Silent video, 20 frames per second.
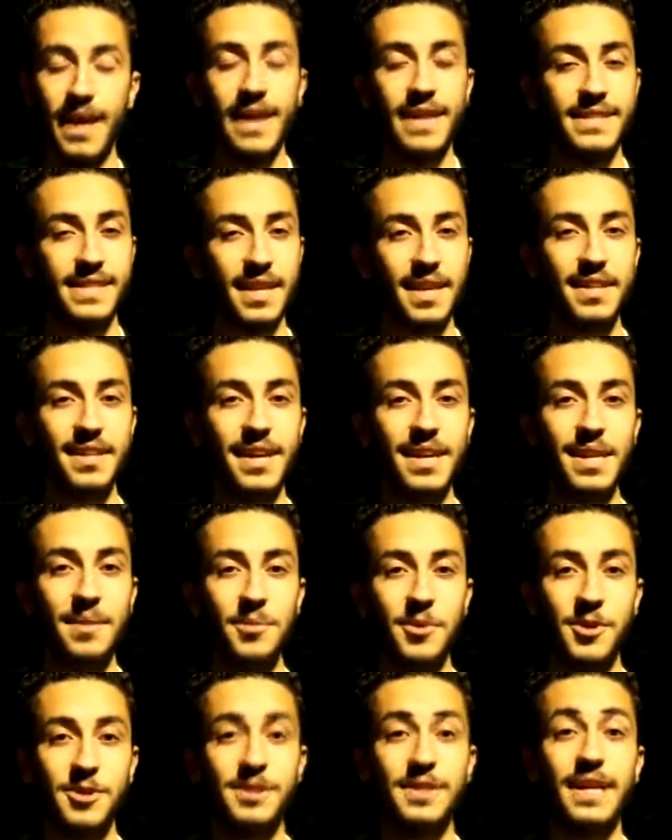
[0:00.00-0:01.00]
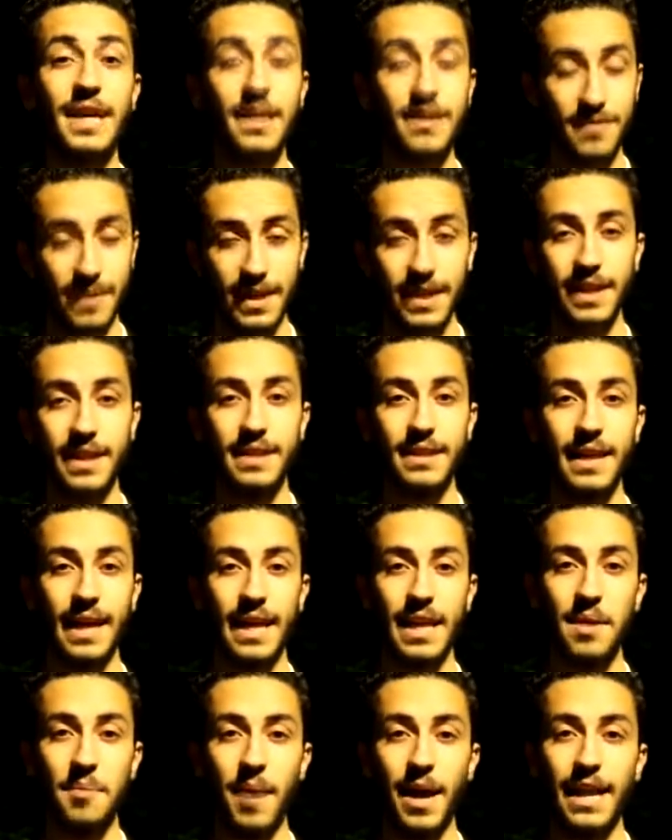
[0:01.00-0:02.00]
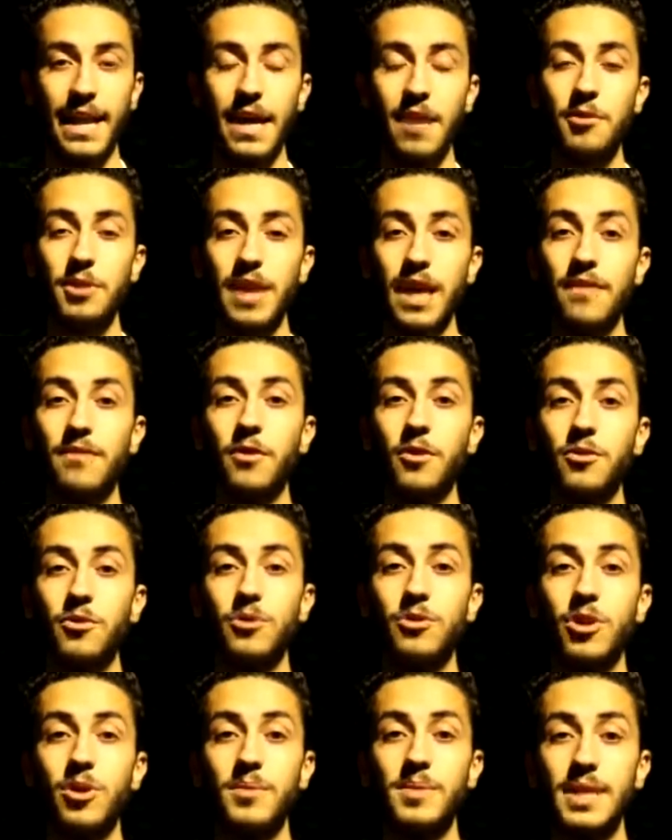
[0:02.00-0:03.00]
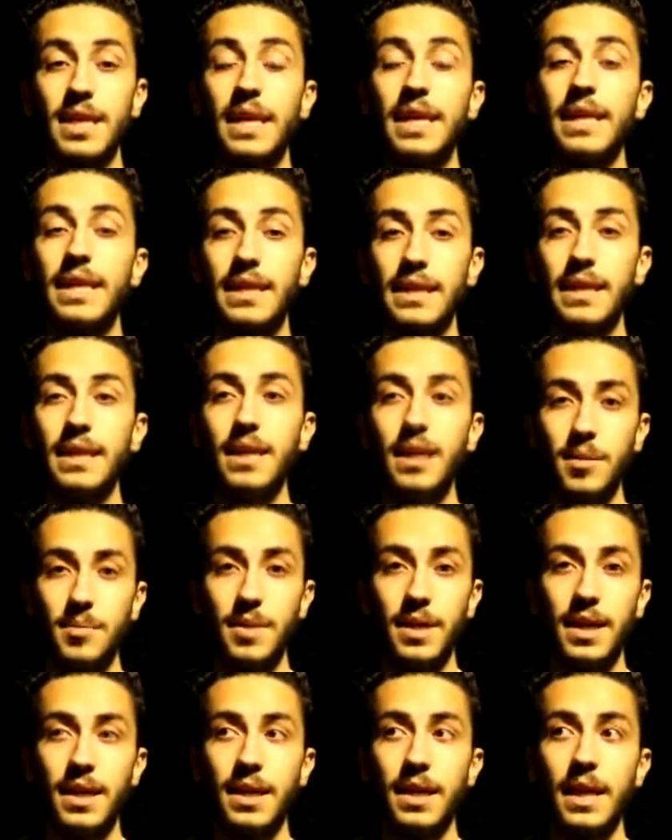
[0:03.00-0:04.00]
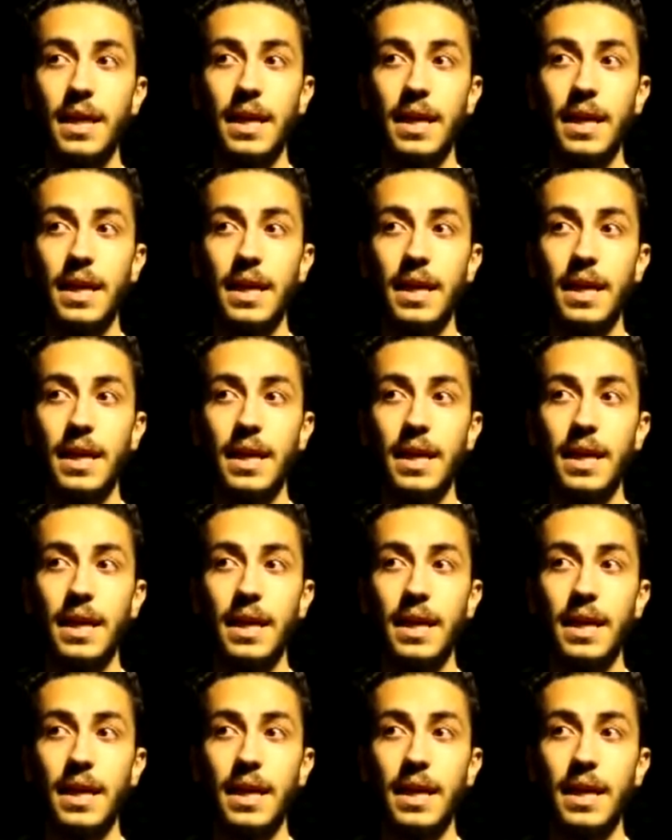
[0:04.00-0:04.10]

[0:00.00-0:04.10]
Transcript: سرطان البروستات فينا نتغلب عليه وتخف خطورته بشكل كتير كبير